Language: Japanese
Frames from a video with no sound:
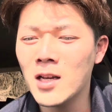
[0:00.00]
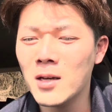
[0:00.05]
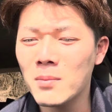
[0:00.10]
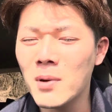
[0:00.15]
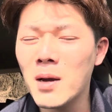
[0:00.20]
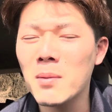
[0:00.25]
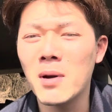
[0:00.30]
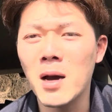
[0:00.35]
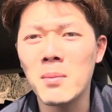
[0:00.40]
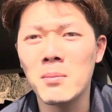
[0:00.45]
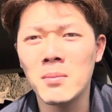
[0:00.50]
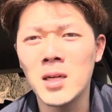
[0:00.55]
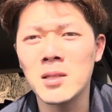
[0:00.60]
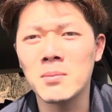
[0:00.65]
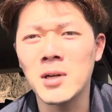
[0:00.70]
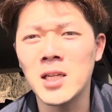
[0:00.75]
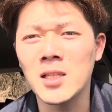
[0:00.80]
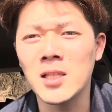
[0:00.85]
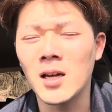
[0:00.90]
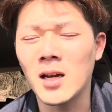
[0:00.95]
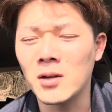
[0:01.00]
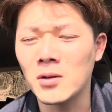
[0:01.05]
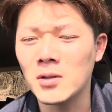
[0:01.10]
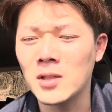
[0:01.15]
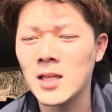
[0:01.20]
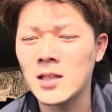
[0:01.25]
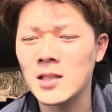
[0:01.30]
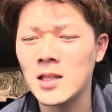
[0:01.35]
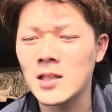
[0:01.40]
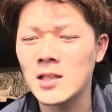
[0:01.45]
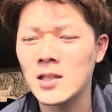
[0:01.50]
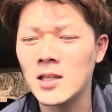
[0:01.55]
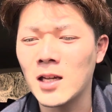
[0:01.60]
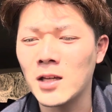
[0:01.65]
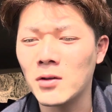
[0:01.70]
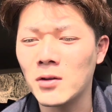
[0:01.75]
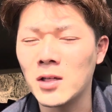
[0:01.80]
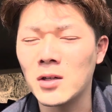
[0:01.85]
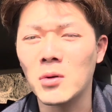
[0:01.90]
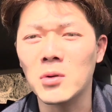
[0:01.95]
まあまあ、まずまずあの、3節で
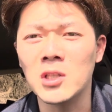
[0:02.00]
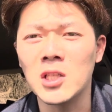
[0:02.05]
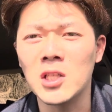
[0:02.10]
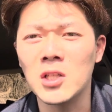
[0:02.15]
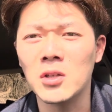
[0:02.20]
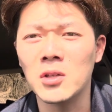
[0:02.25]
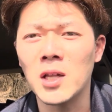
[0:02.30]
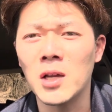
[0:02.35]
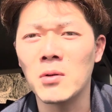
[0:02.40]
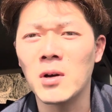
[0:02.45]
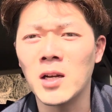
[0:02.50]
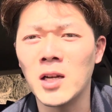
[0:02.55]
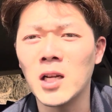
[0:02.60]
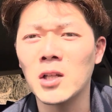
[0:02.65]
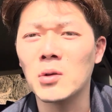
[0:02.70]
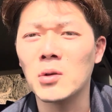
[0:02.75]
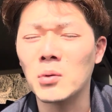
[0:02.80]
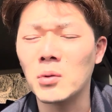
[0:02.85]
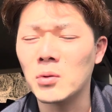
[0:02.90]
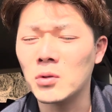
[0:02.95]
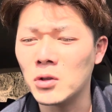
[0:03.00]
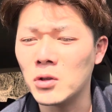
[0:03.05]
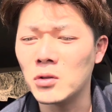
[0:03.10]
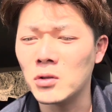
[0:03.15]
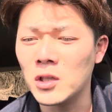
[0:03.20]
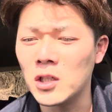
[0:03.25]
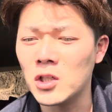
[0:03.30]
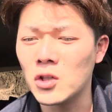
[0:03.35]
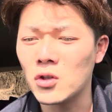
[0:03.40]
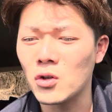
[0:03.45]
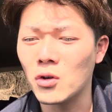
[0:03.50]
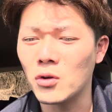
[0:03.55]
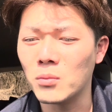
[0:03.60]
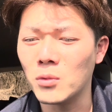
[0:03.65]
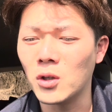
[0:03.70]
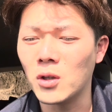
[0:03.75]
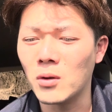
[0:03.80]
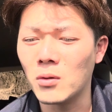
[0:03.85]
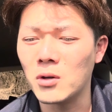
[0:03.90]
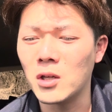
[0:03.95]
ようやく落ち着いたのかなという印象を
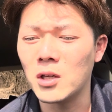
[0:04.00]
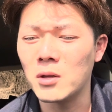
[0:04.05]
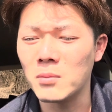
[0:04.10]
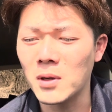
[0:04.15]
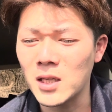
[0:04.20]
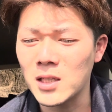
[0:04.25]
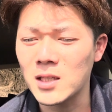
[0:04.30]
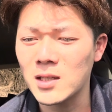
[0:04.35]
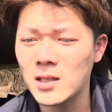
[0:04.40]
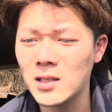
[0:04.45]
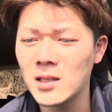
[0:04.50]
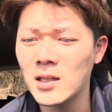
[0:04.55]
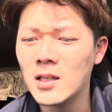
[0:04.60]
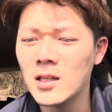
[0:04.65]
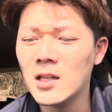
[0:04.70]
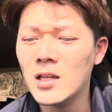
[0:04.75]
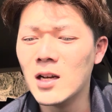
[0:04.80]
持っております。